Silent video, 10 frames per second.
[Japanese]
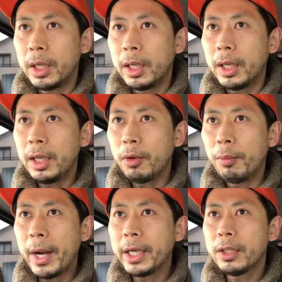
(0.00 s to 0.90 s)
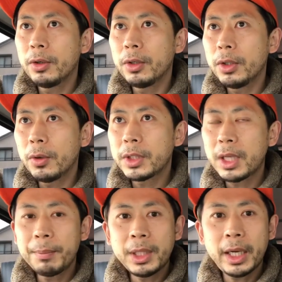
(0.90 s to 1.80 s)
えお参りの様子
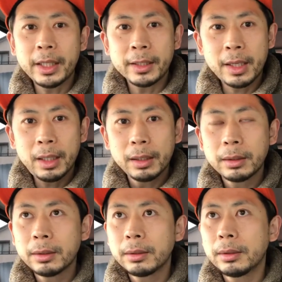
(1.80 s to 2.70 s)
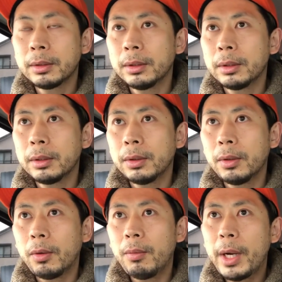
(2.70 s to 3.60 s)
が見たいですか
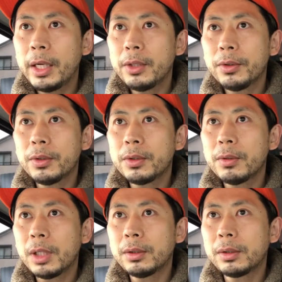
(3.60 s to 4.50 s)
お参りの様子は